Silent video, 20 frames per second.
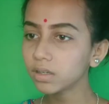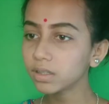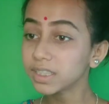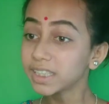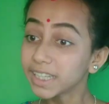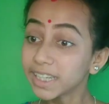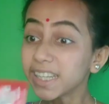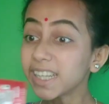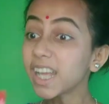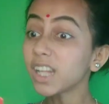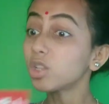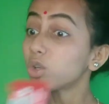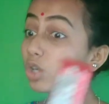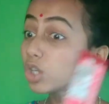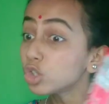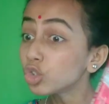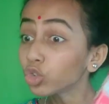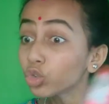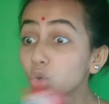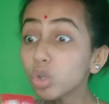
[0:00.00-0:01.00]
যে রিয়া তোকে
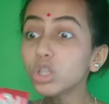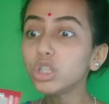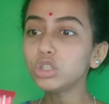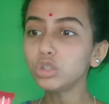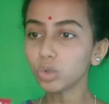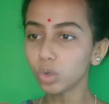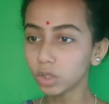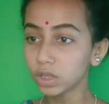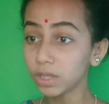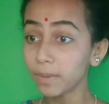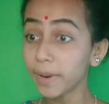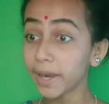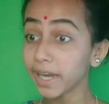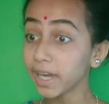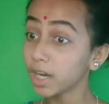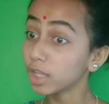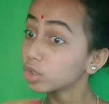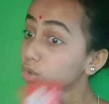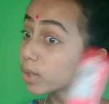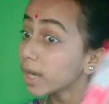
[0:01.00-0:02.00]
সহ্য করতে পারে না
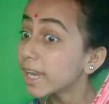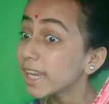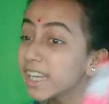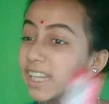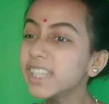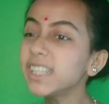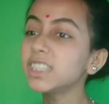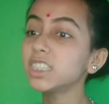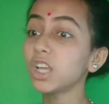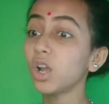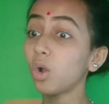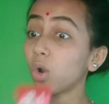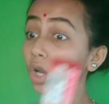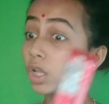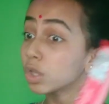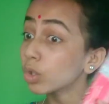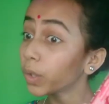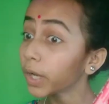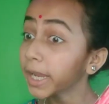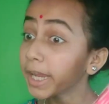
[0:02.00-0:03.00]
তোকে হিংসা করে
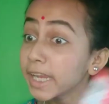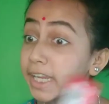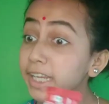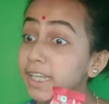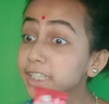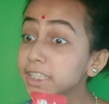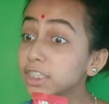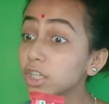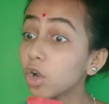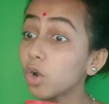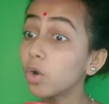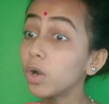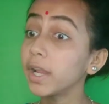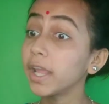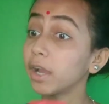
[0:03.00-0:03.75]
তোকে হিংসা করে